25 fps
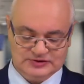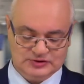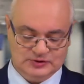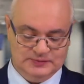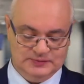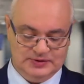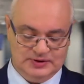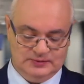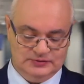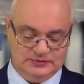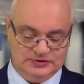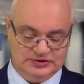
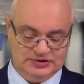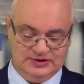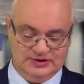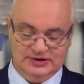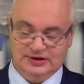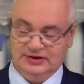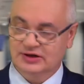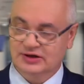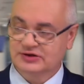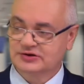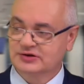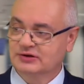Skupiamy się
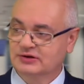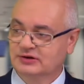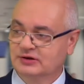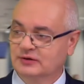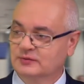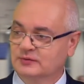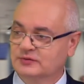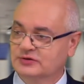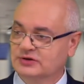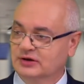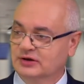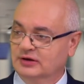na naszej
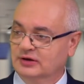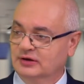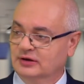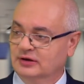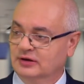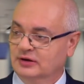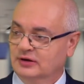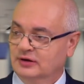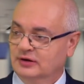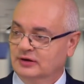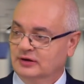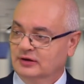giełdzie,
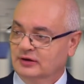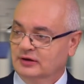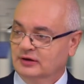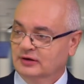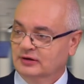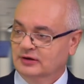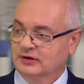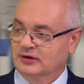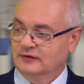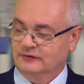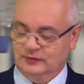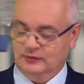
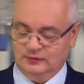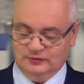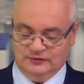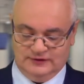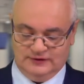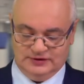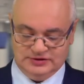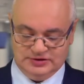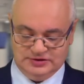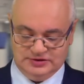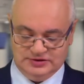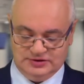na
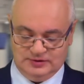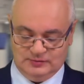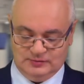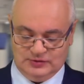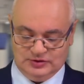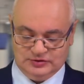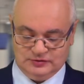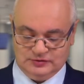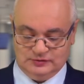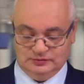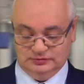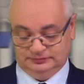WIG-20
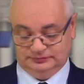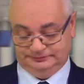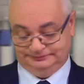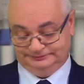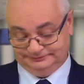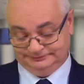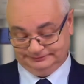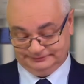Maćku.